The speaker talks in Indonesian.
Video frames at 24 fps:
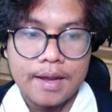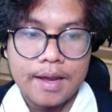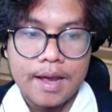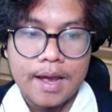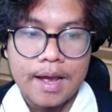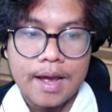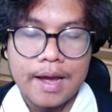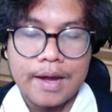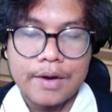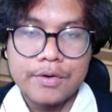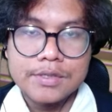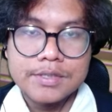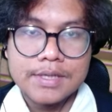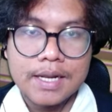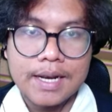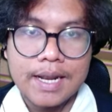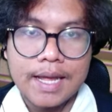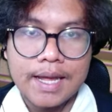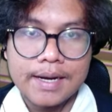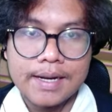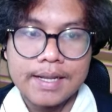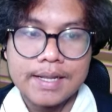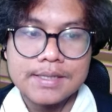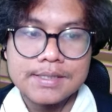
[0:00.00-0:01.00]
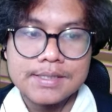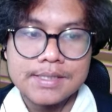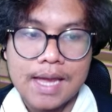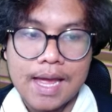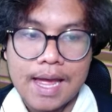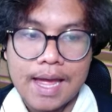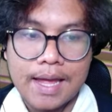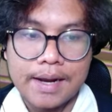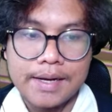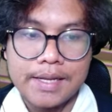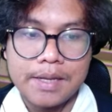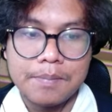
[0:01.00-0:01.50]
harus kelarin
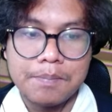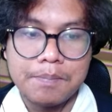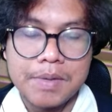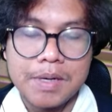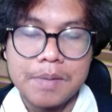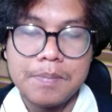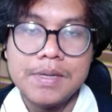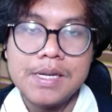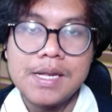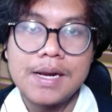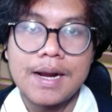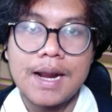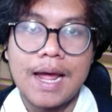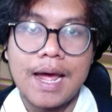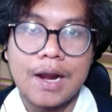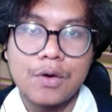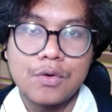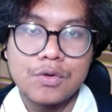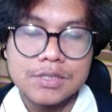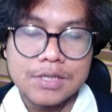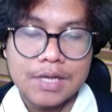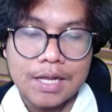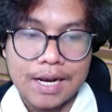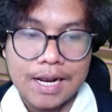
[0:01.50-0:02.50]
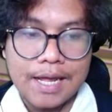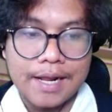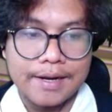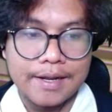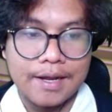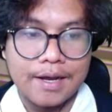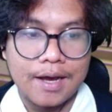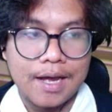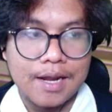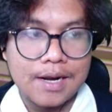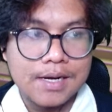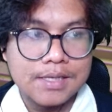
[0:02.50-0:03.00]
sehari bener-bener harus kelar
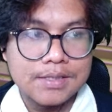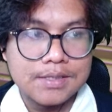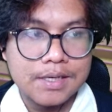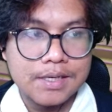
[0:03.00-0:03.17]
ya Karena di